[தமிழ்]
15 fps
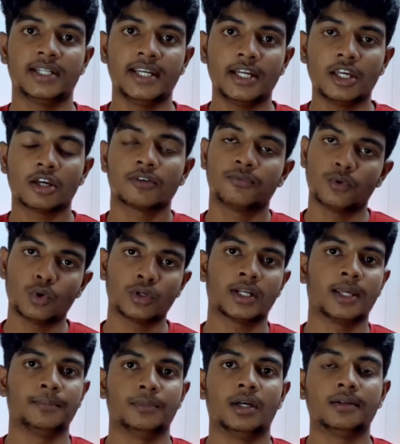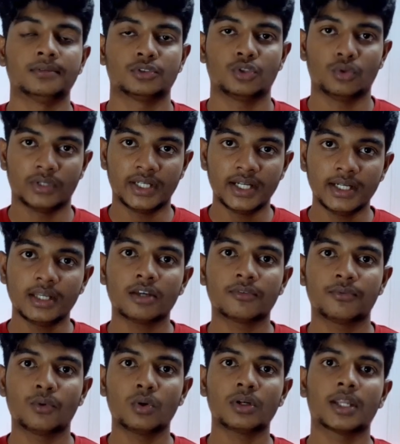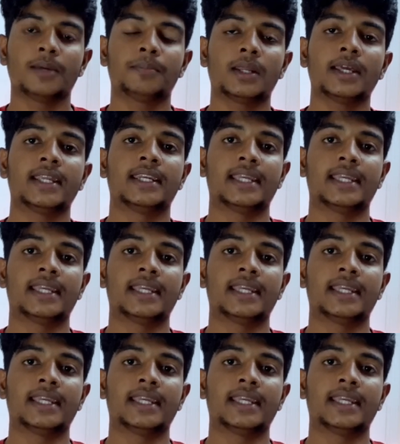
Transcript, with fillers: டிடிஆர் ஃபோர் டைப் தான் ஸோ டிடிஆர் ஃபோர் டைப்பில்